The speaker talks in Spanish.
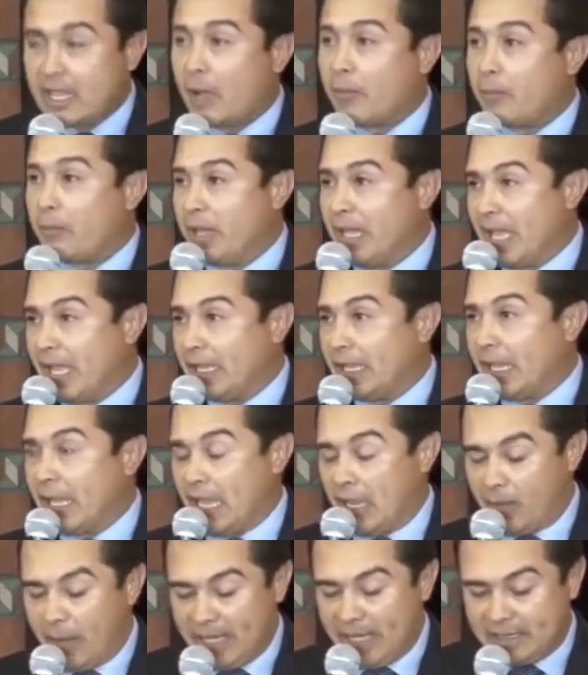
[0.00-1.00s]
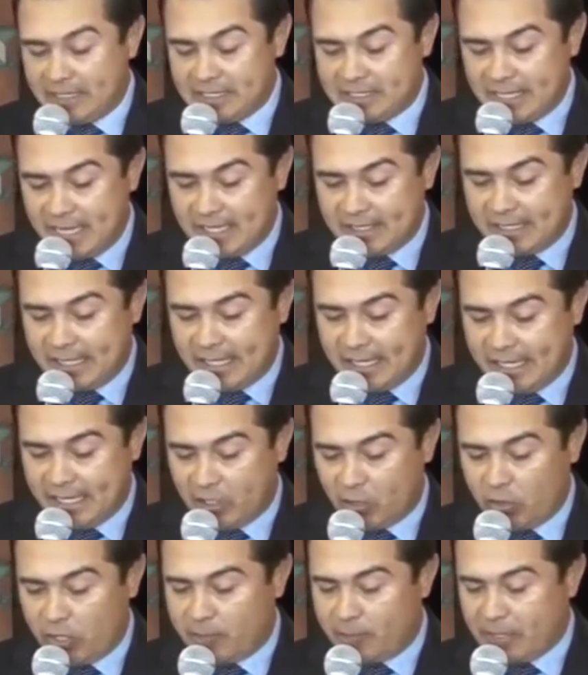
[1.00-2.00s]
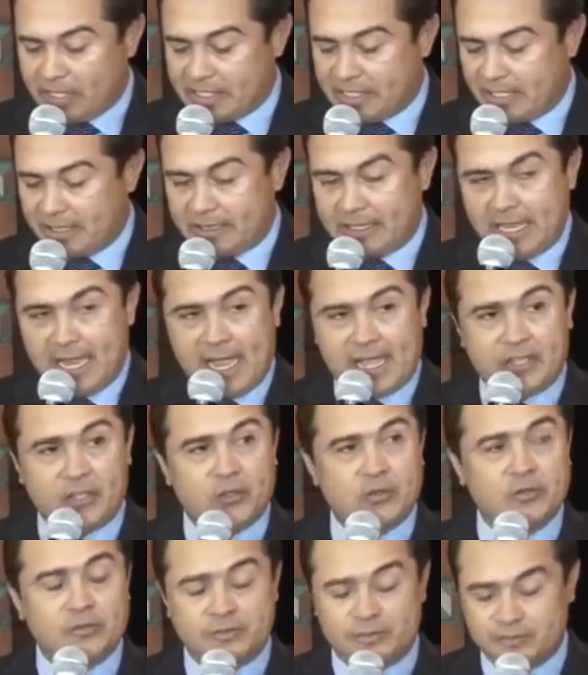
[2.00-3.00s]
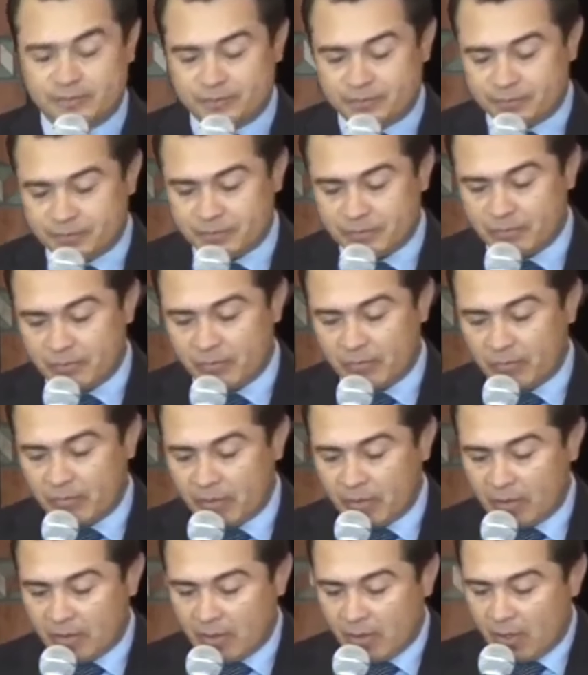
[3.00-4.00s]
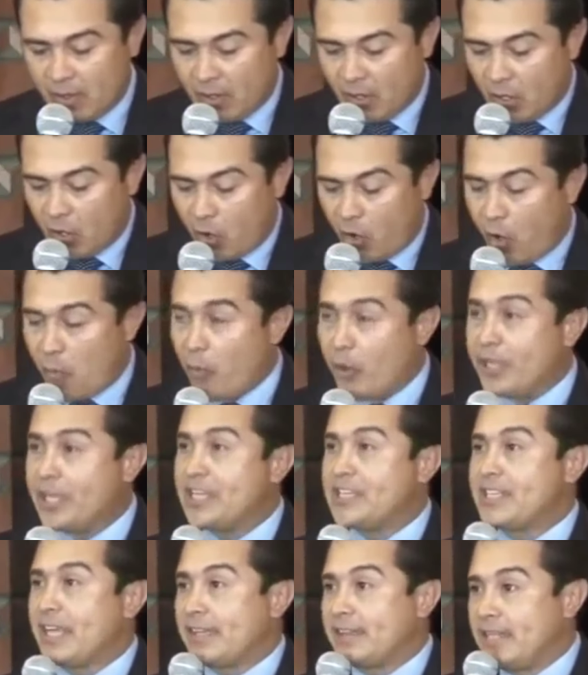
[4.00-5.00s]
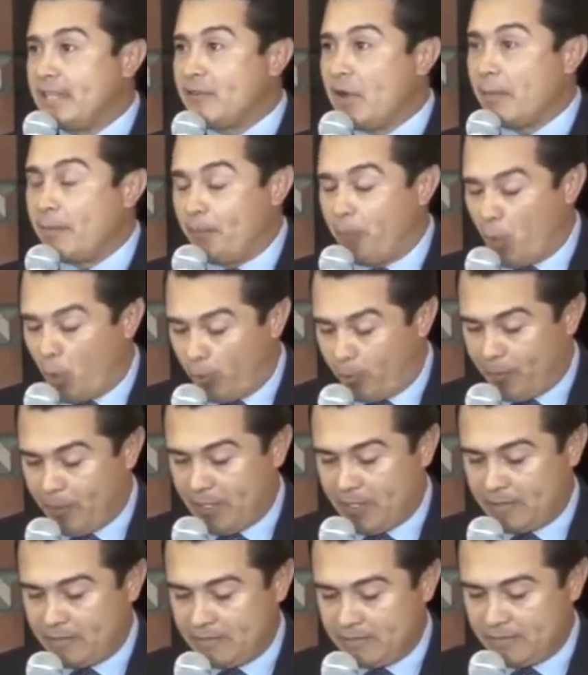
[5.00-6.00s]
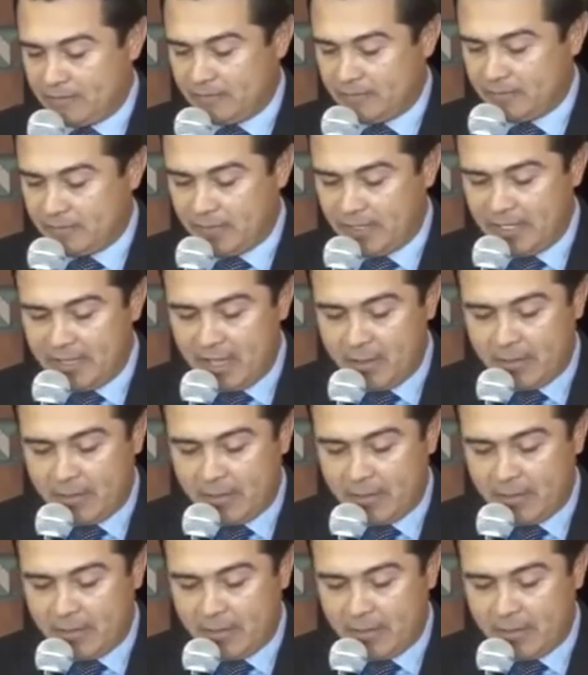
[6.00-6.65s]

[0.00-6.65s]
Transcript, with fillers: También el 26 de enero del presente año, como iniciativa propia y